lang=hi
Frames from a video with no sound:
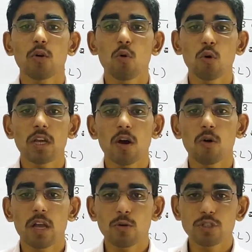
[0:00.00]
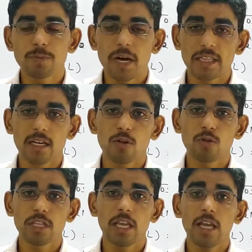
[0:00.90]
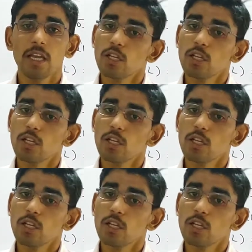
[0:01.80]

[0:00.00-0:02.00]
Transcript: कोण का हो गया कुछ मात्रक होते हैं